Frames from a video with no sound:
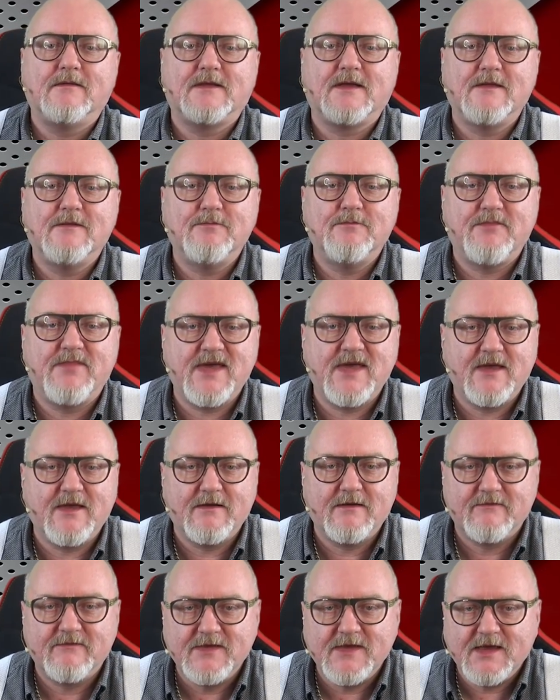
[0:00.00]
und dann
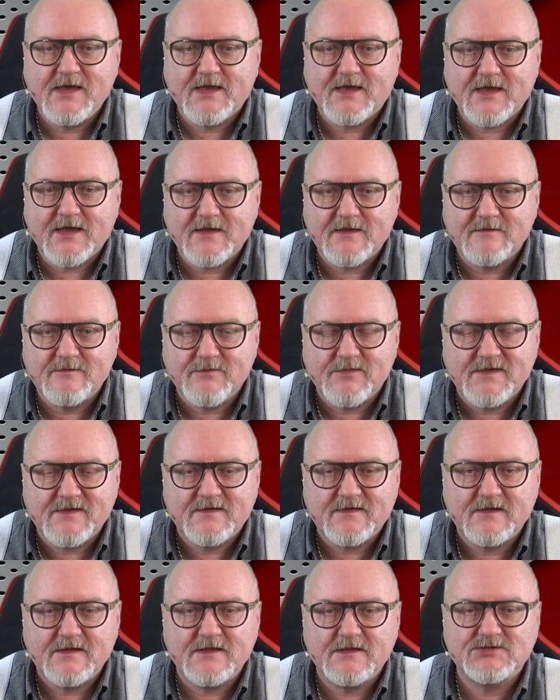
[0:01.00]
B, wie kriege ich es ein
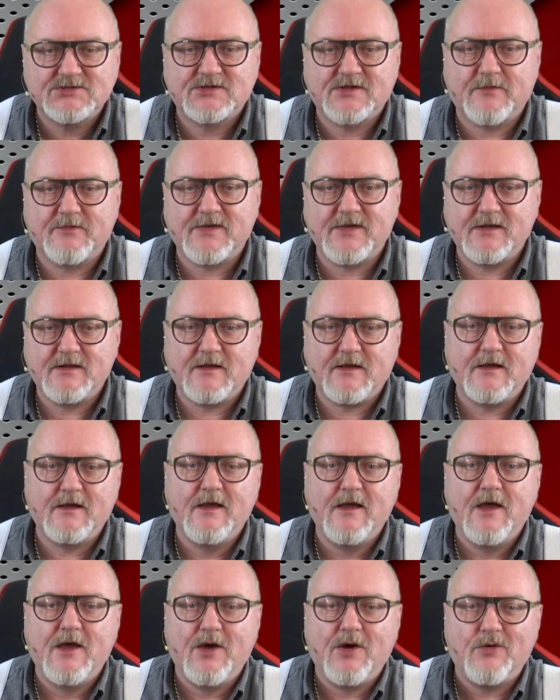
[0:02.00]
bisschen stabiler
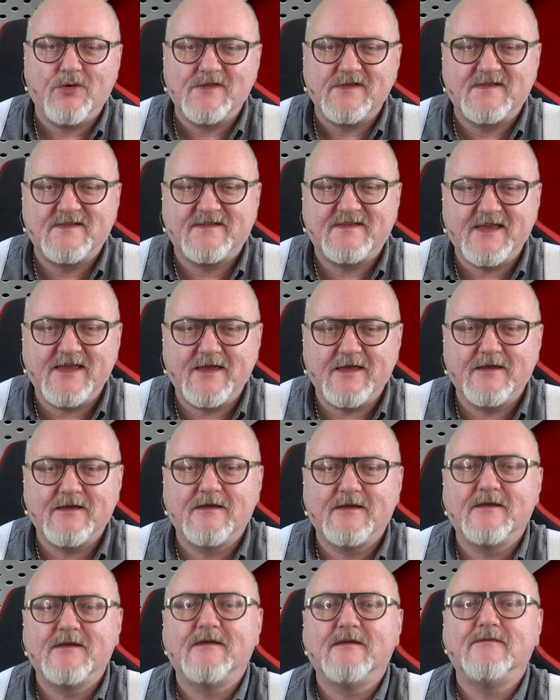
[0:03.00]
und C,
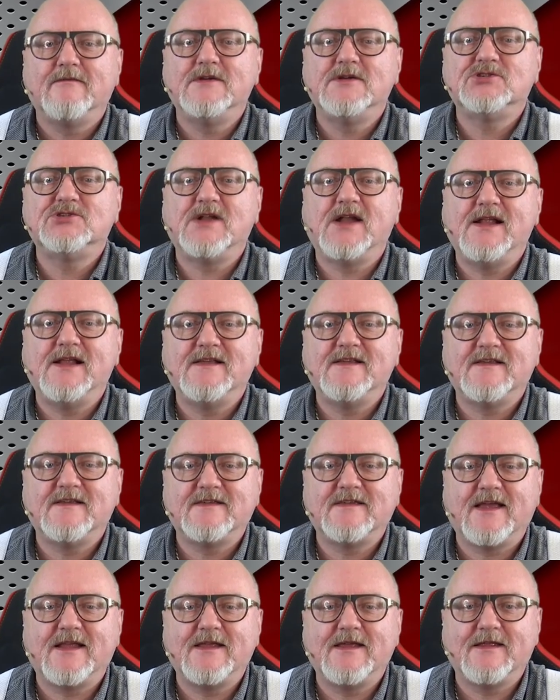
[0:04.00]
wie schnell ist
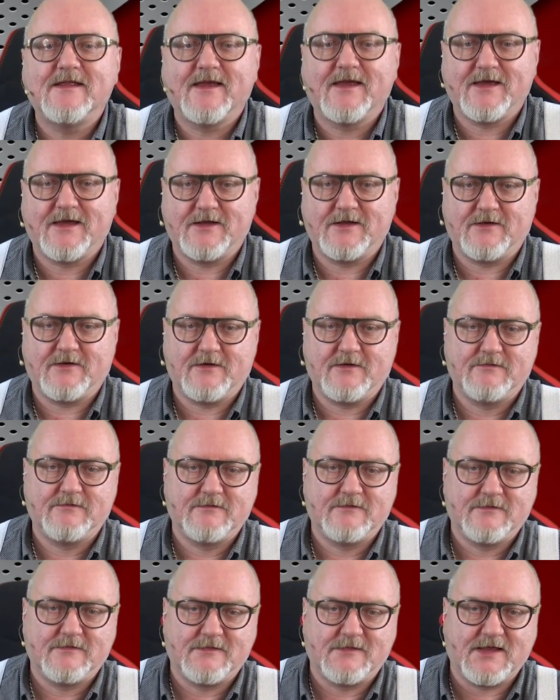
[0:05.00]
es denn hinterher noch,
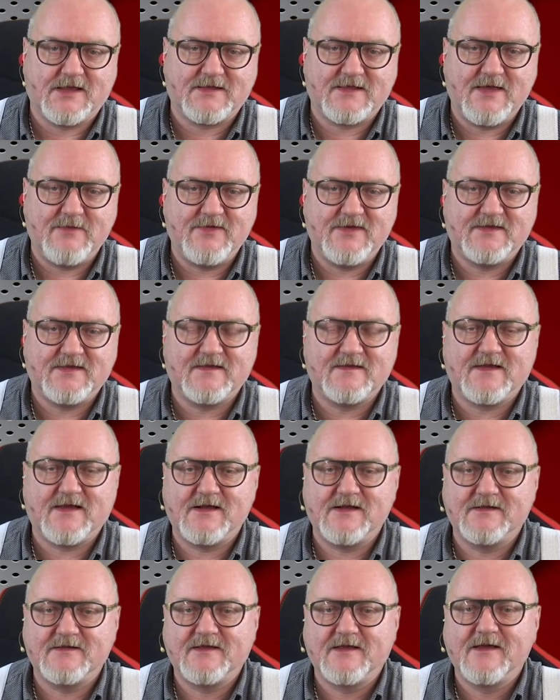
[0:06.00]
nachdem ich das
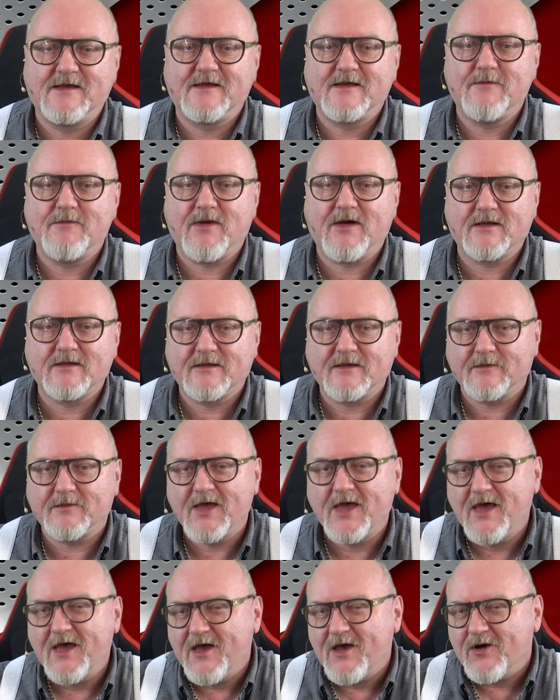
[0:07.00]
alles gemacht habe.
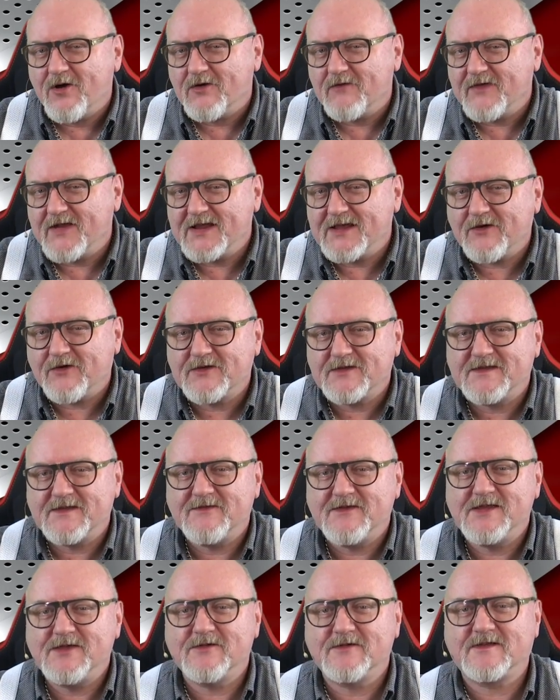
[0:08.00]
Und wenn ich euch
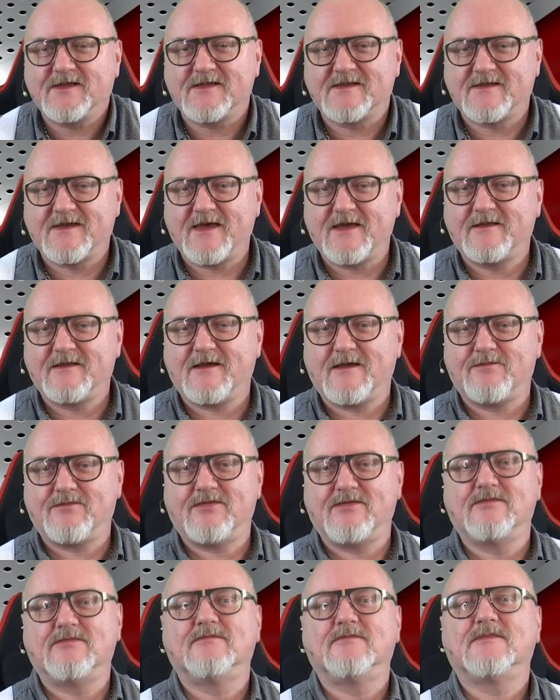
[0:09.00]
die Videos gezeigt
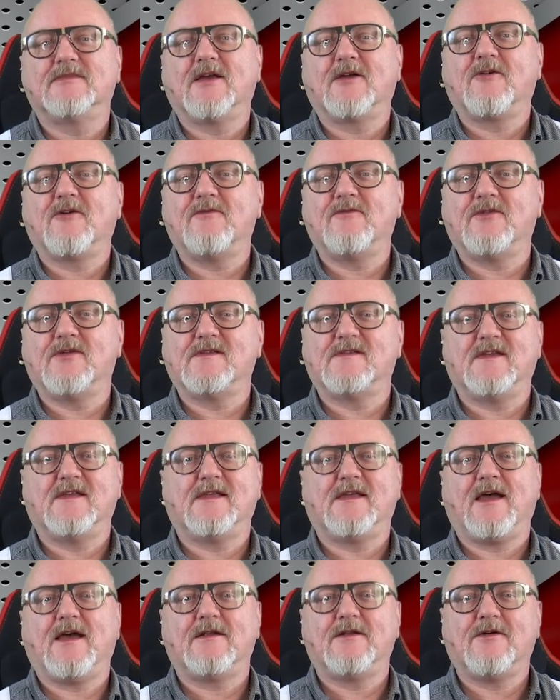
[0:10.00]
habe, dann können wir uns
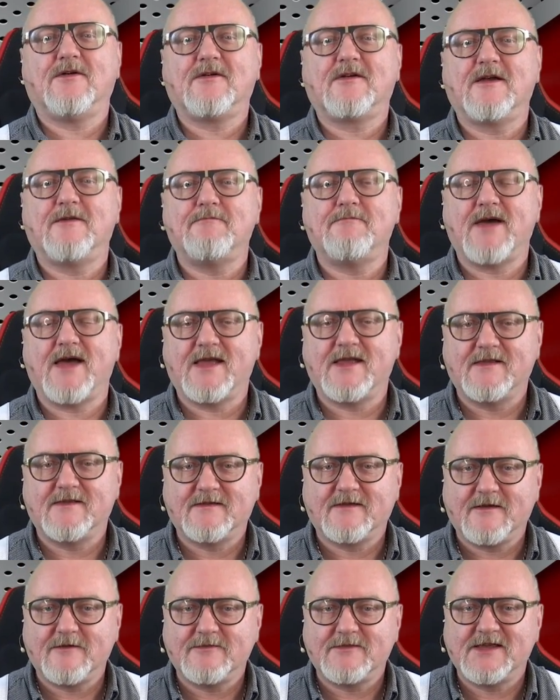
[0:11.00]
hinterher noch
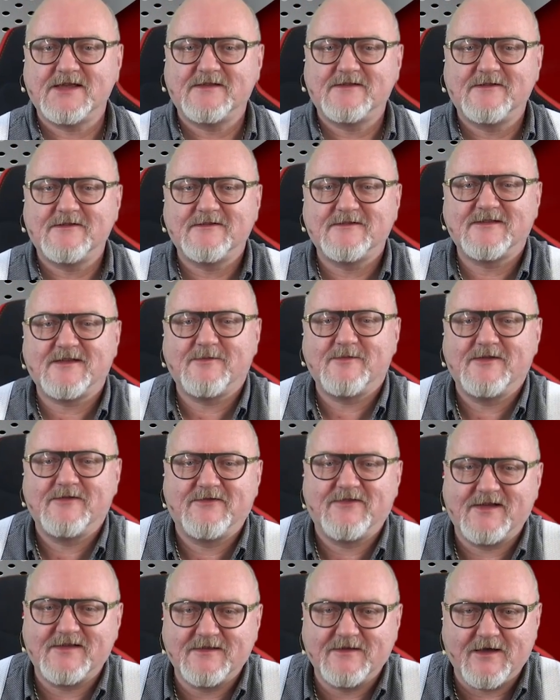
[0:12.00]
gemeinsam die
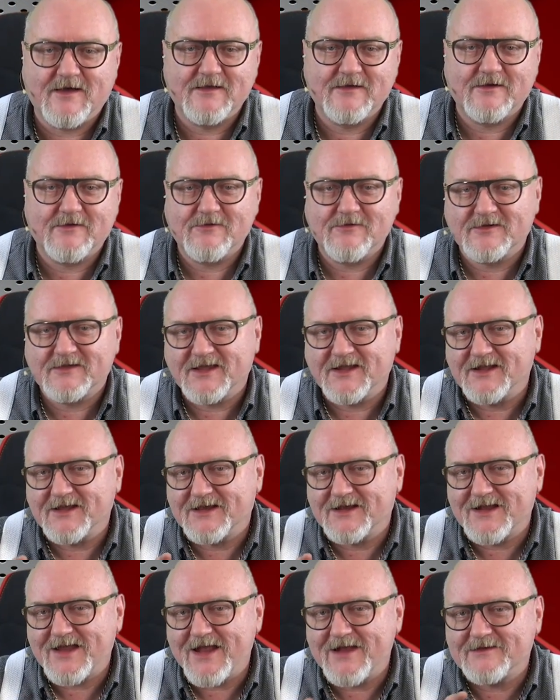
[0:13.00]
Zusammenfassung angucken, denn
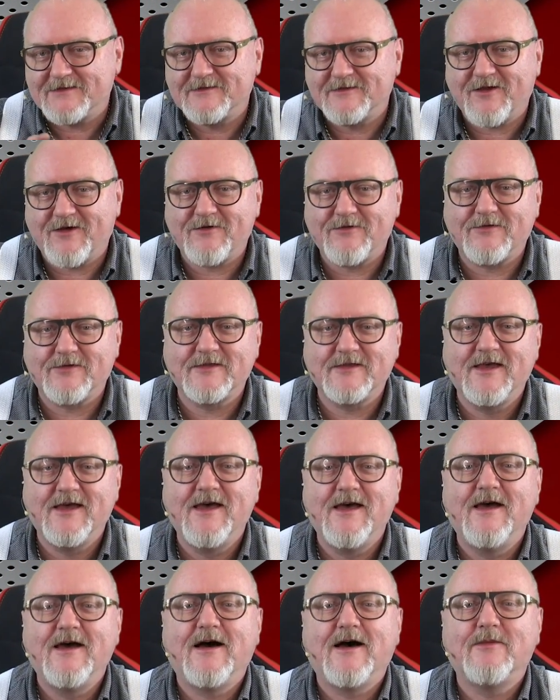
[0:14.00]
ein kleines Nachwort
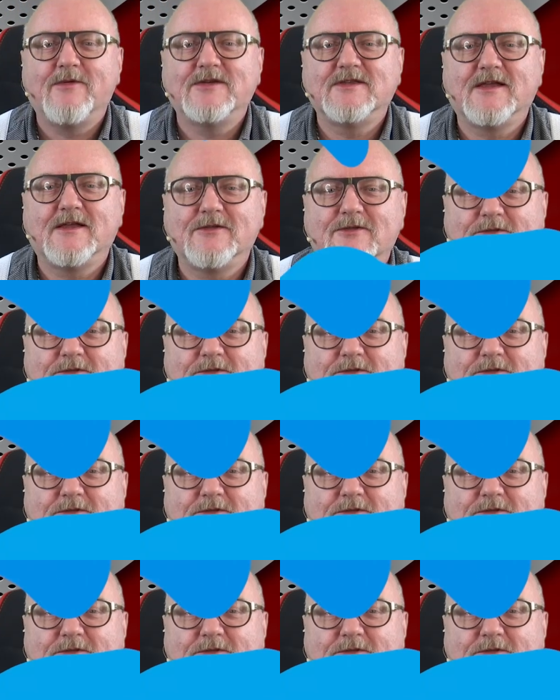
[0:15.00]
habe ich